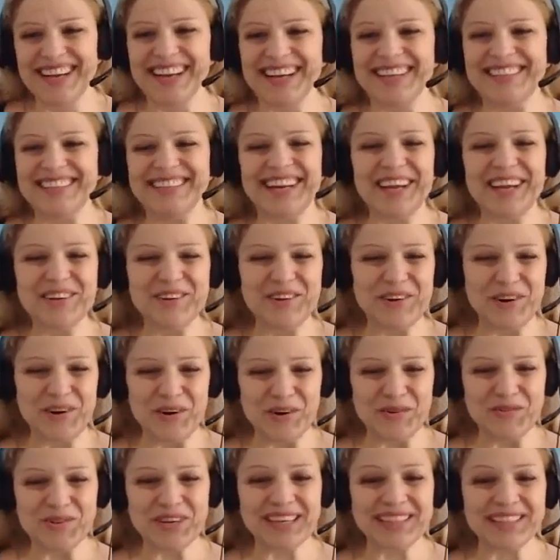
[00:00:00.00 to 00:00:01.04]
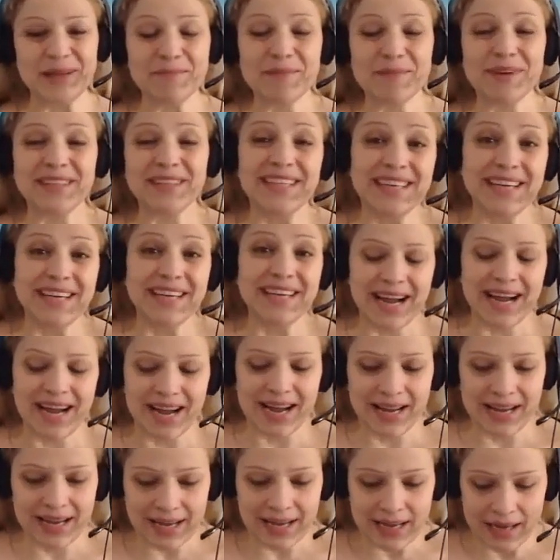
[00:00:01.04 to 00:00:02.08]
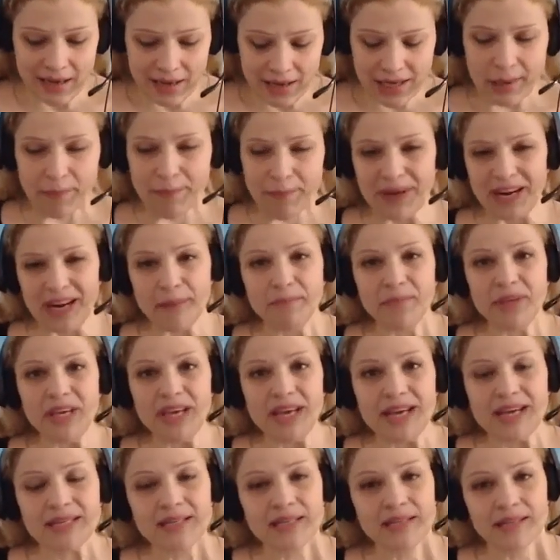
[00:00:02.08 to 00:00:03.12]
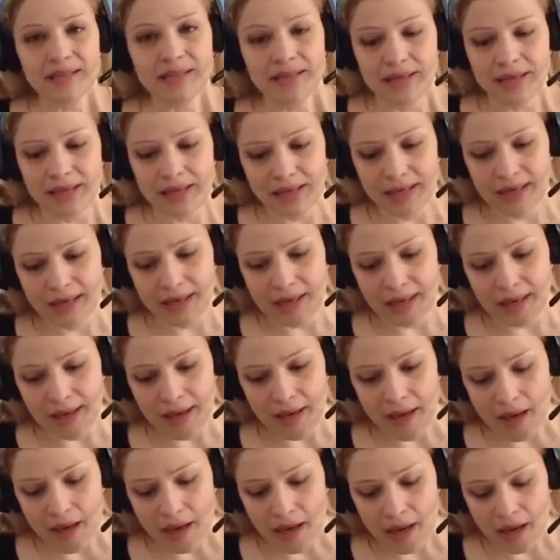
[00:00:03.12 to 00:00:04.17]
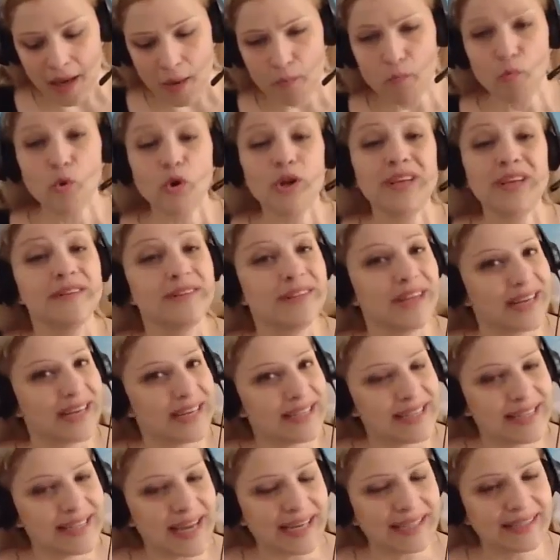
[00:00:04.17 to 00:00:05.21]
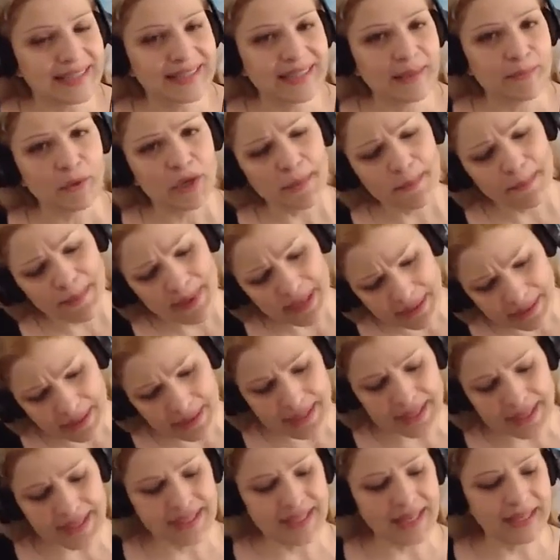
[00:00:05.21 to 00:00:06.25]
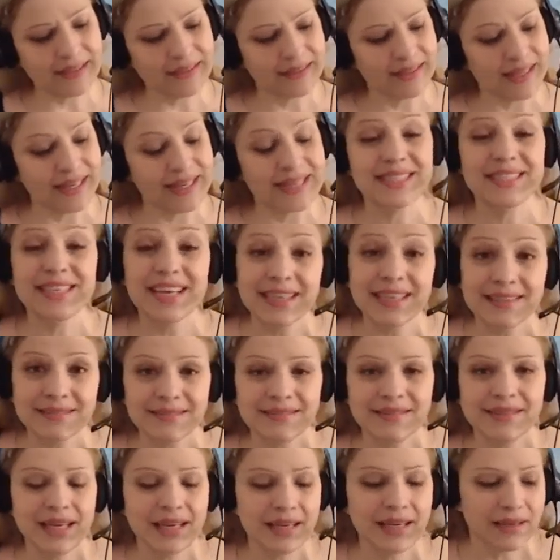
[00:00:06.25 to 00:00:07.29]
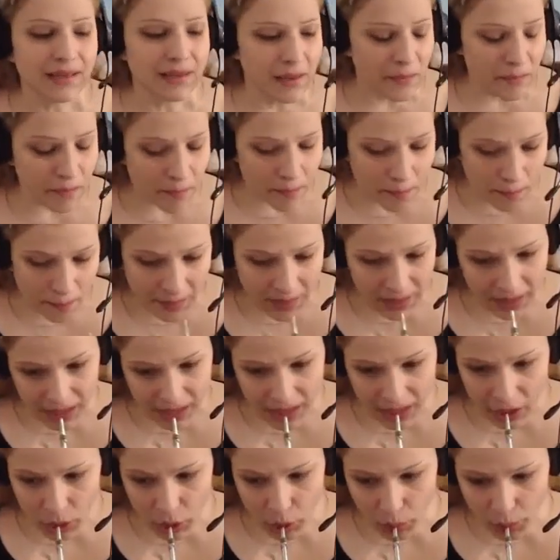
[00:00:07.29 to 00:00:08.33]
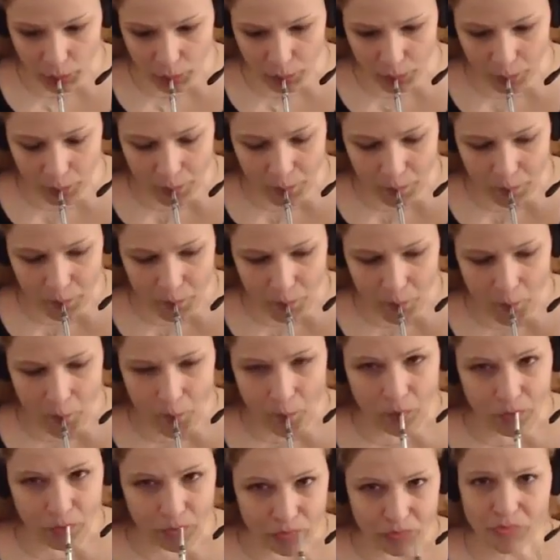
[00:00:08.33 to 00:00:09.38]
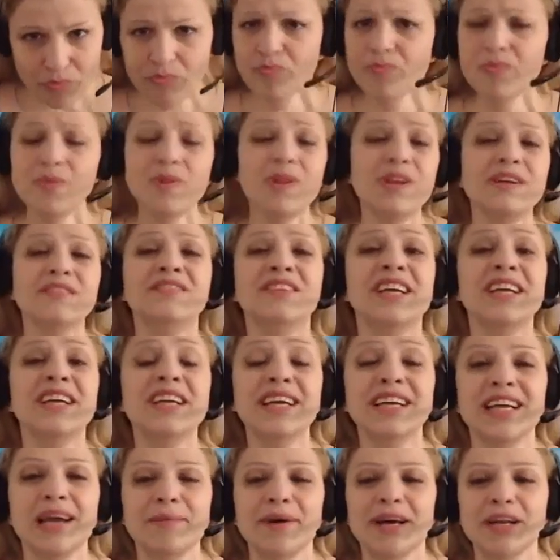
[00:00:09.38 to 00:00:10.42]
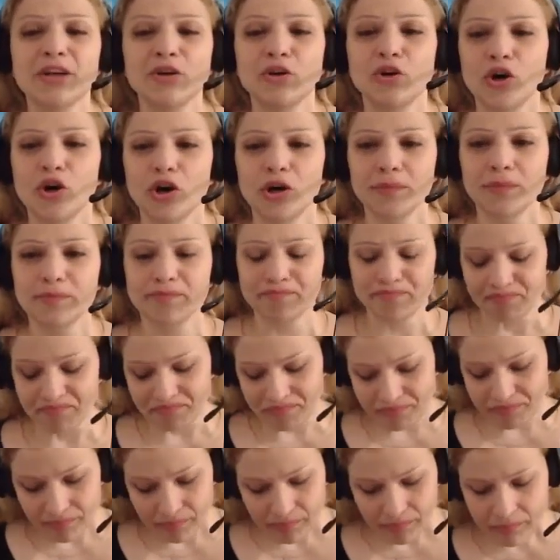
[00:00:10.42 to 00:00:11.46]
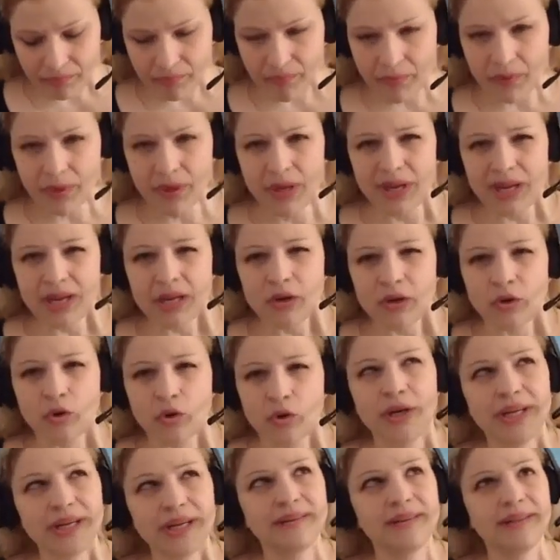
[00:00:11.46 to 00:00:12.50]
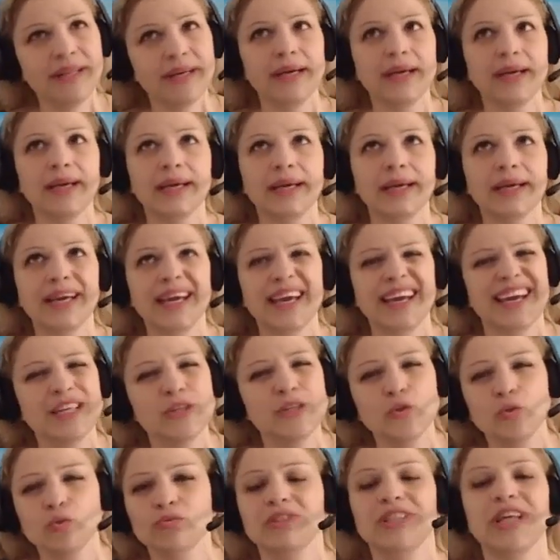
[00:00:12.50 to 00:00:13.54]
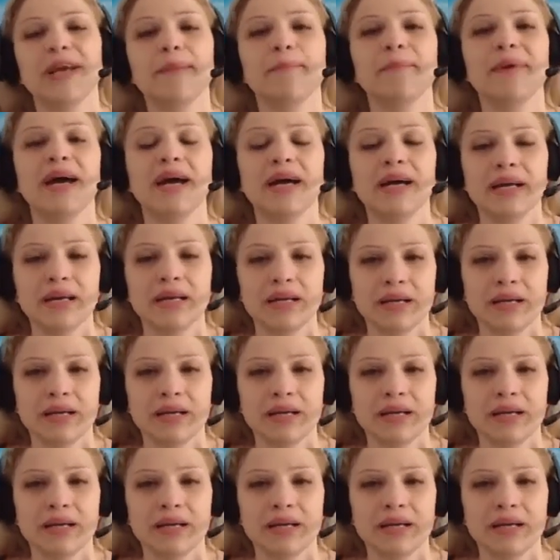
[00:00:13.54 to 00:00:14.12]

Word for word: les traigo una temática que para mí es eh, muy interesante, pero aparte de ser interesante, em, tiene que ver con con este, que, es un tema